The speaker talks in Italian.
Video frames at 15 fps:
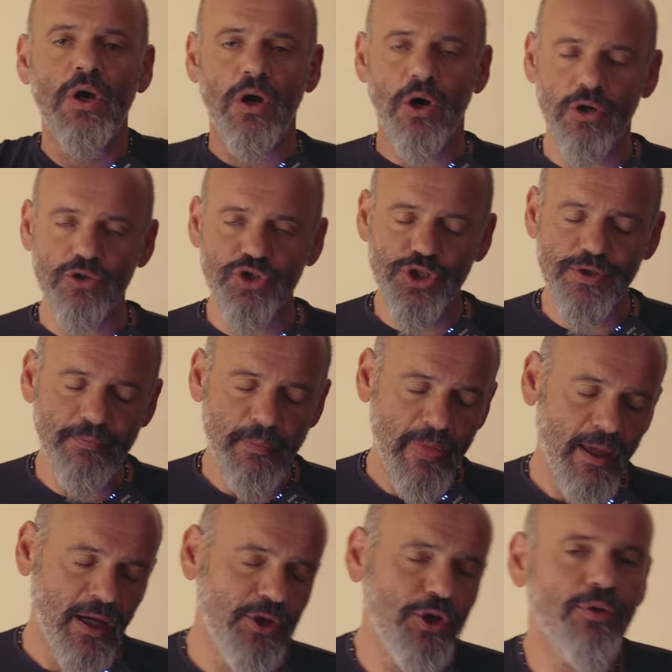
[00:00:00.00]
Oggi
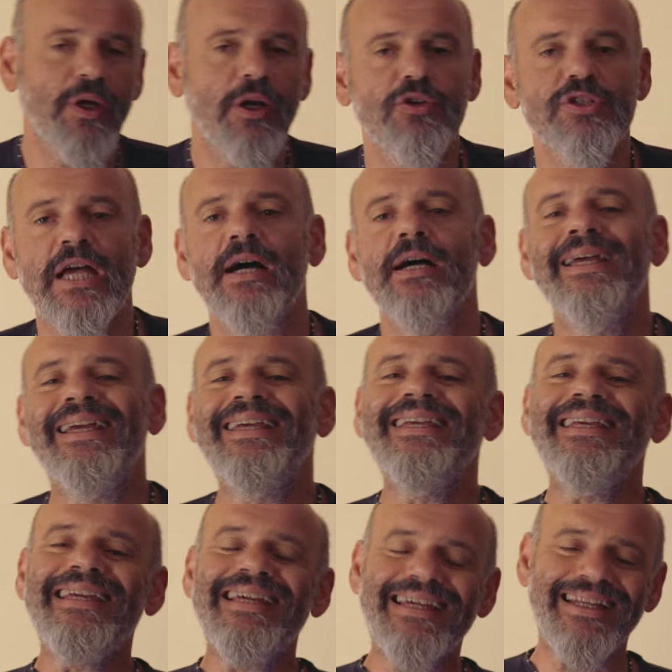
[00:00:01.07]
io ho una cosa
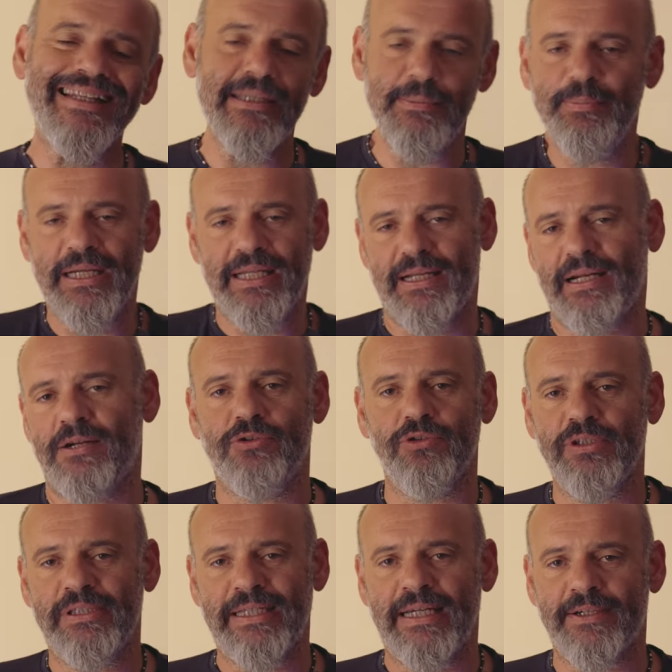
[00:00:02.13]
incredibile da
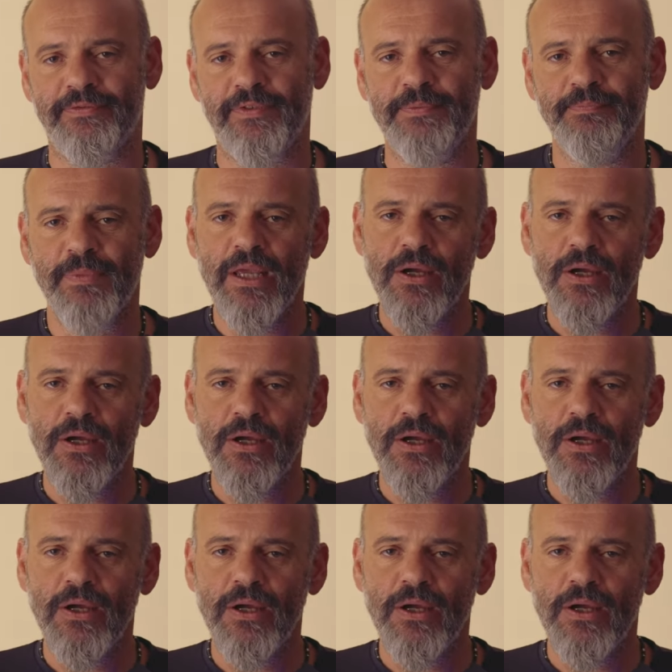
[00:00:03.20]
raccontarvi,